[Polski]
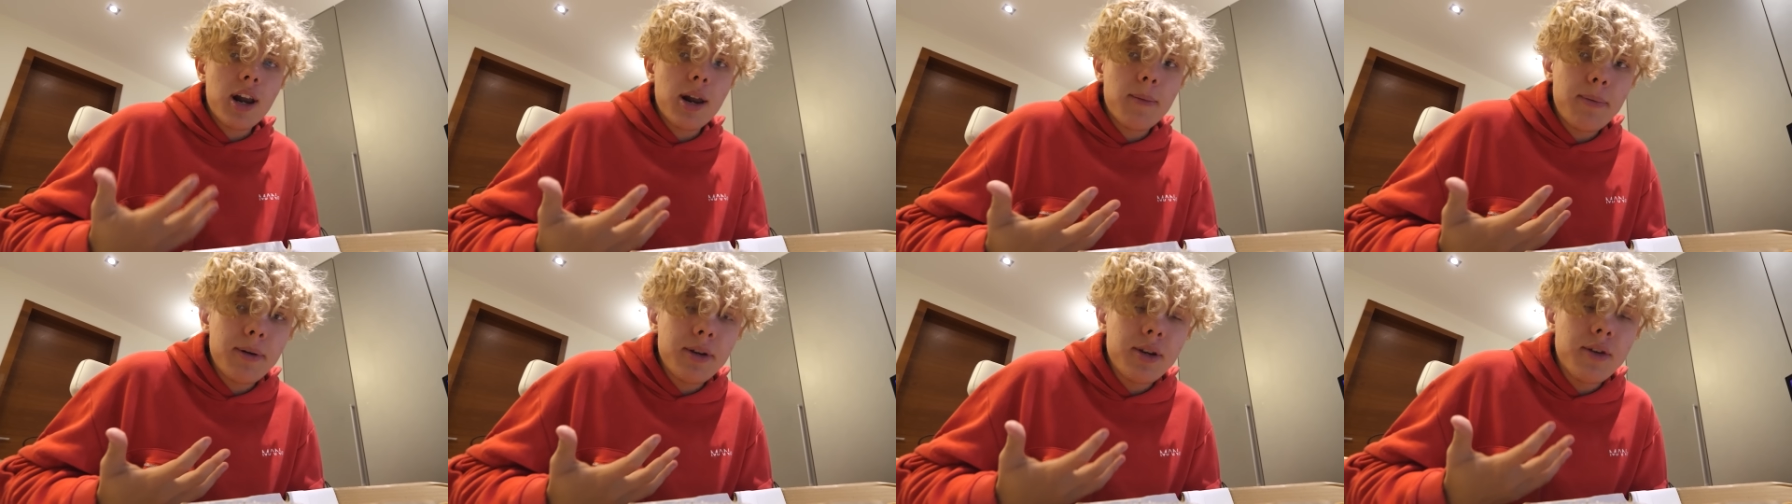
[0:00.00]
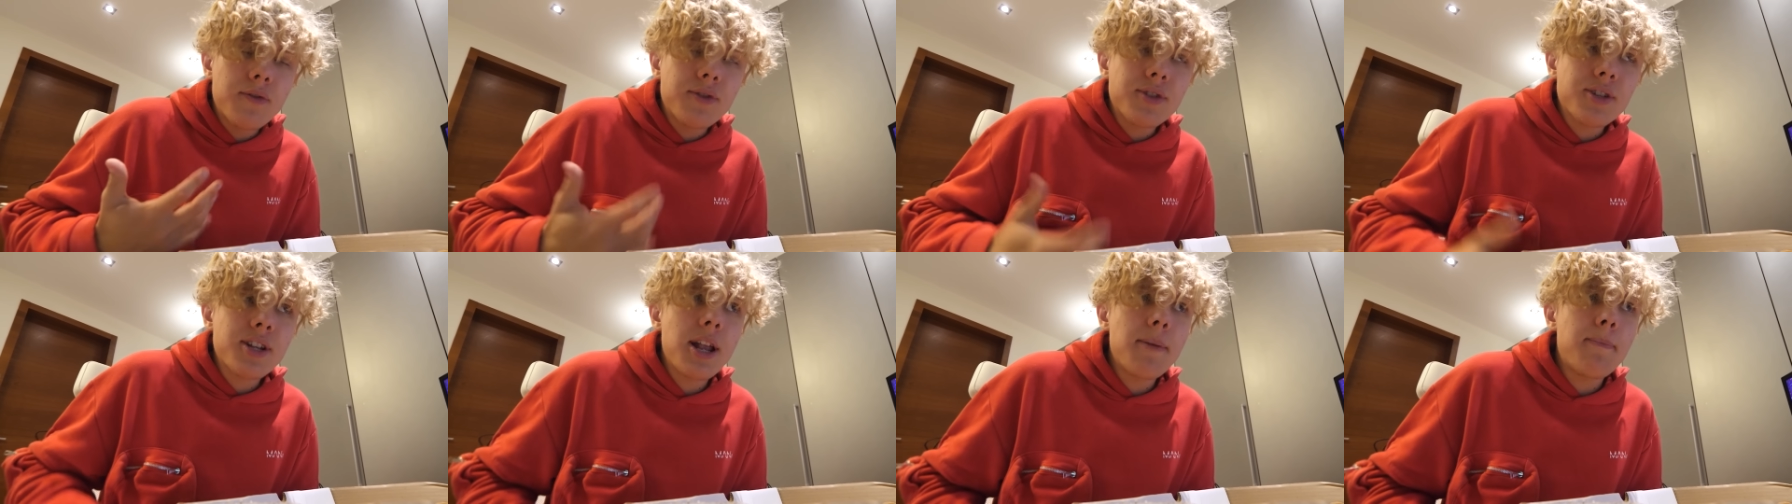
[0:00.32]

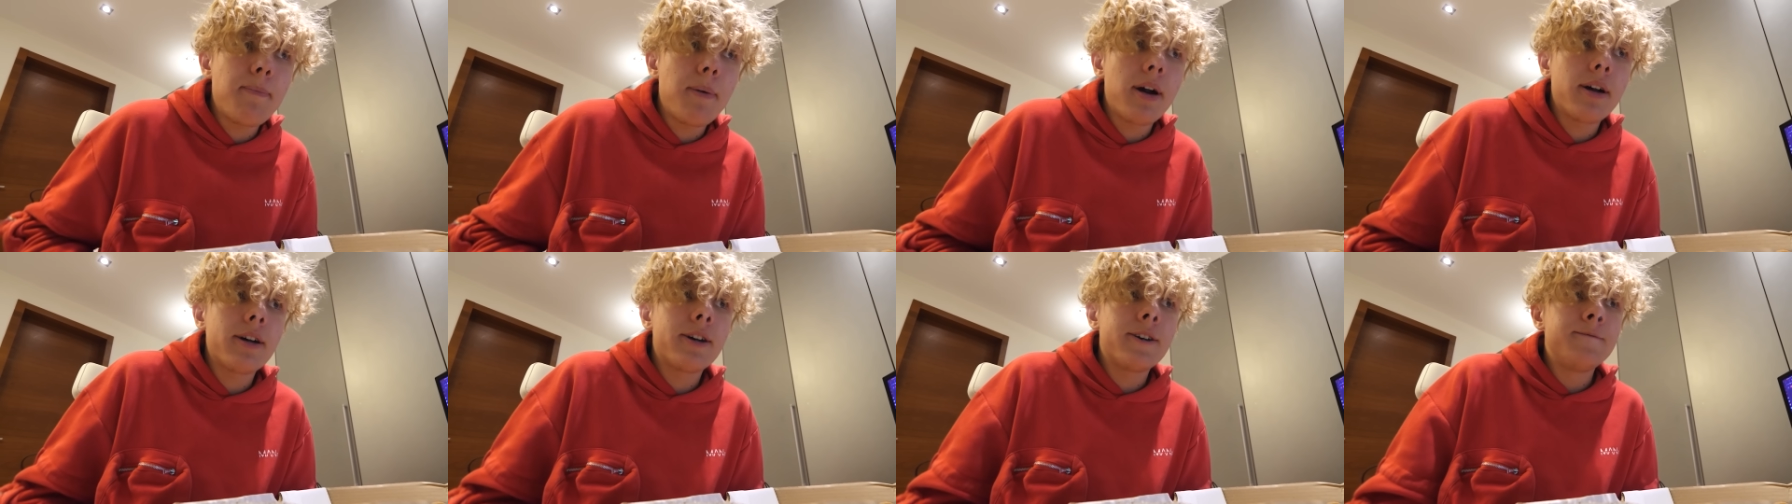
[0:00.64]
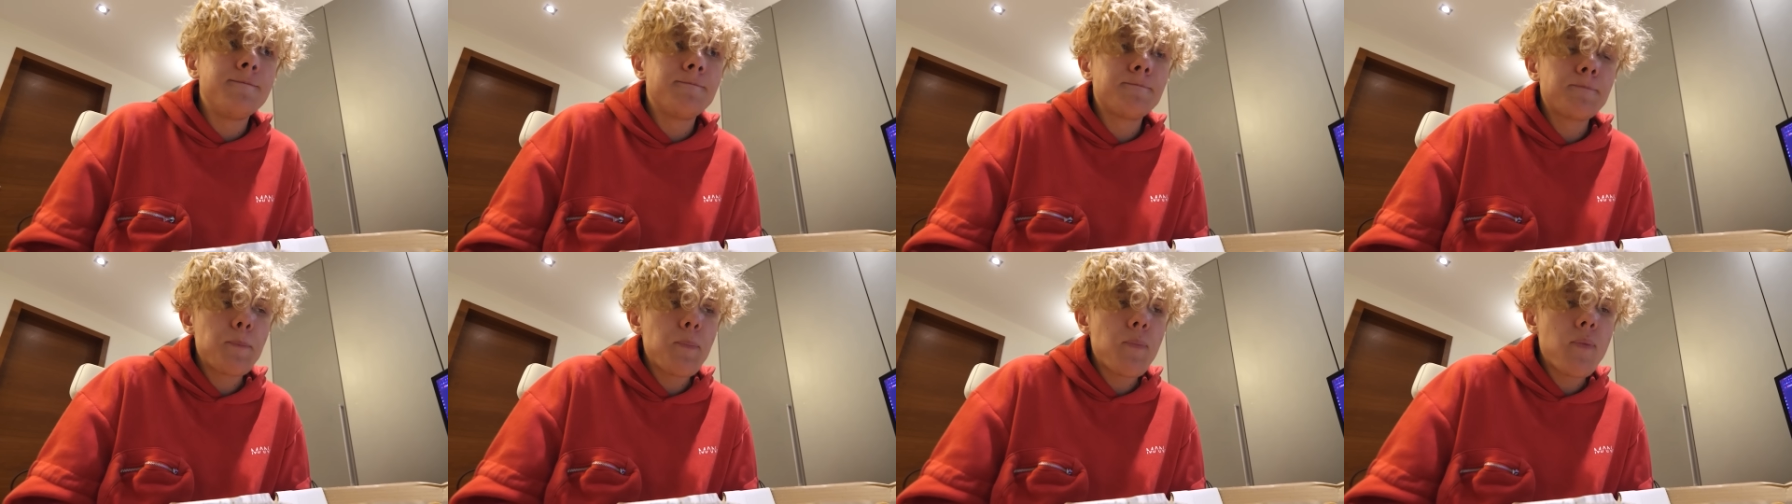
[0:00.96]
jalapeno w sklepach,
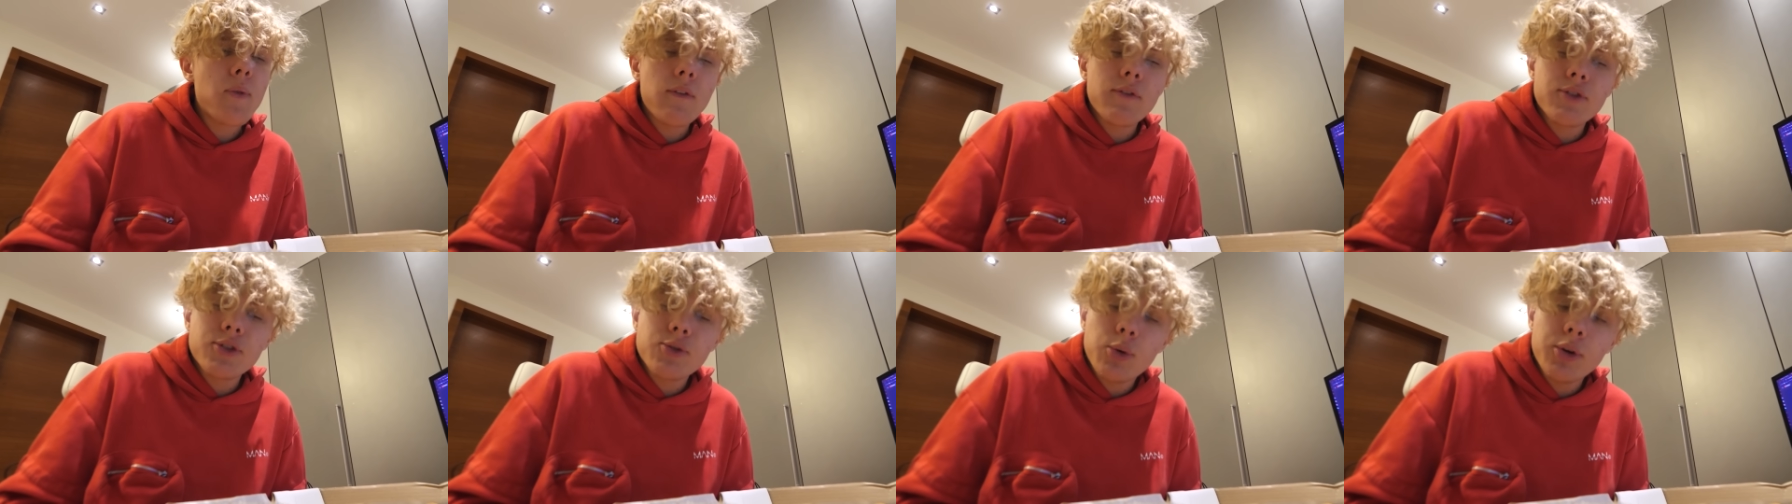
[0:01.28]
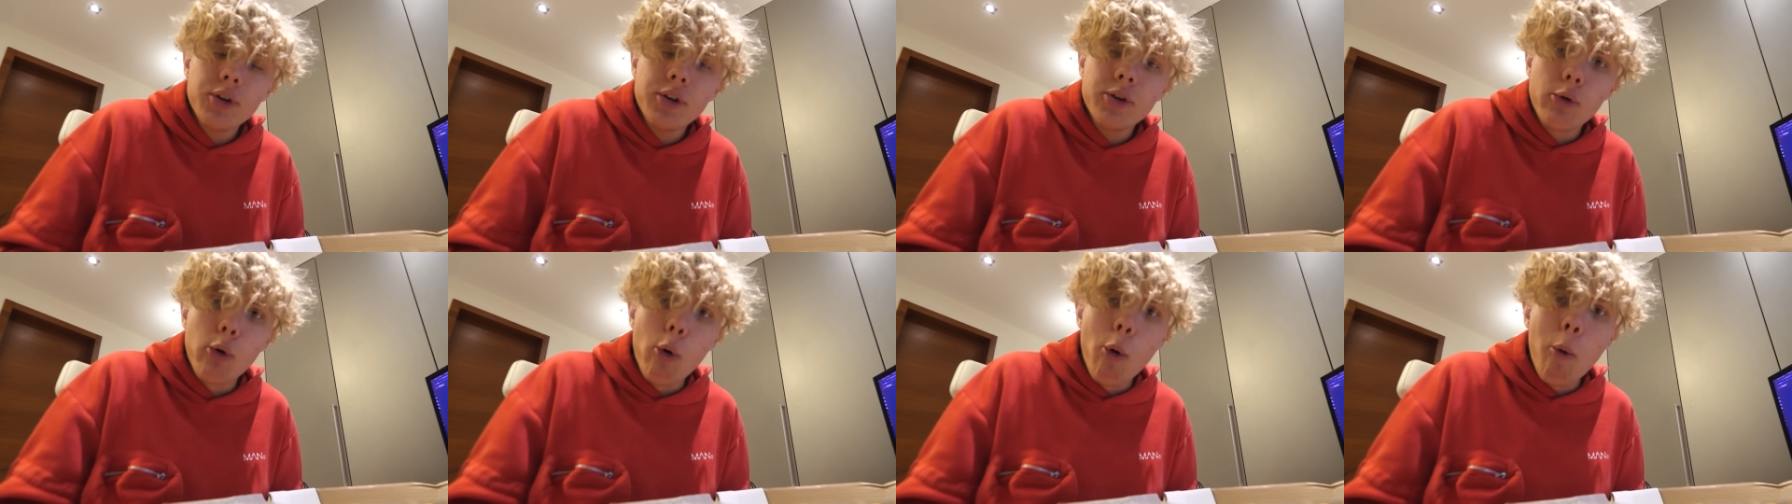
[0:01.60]
w
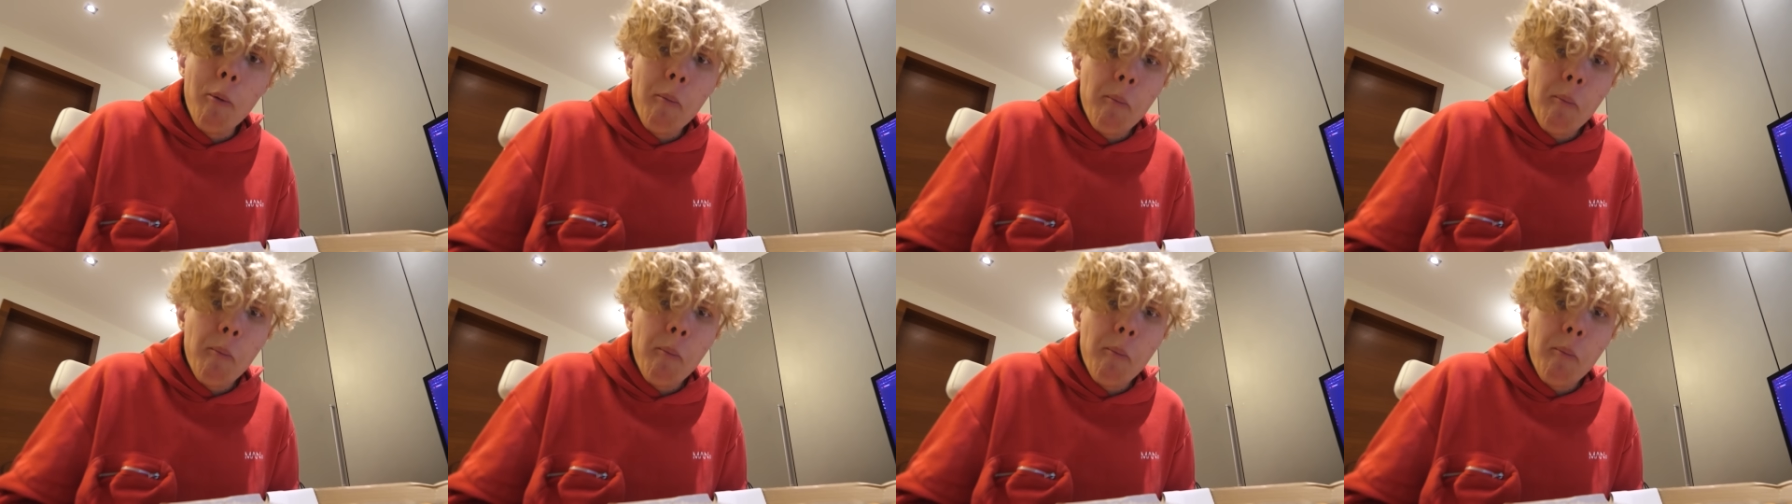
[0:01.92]
słoiku,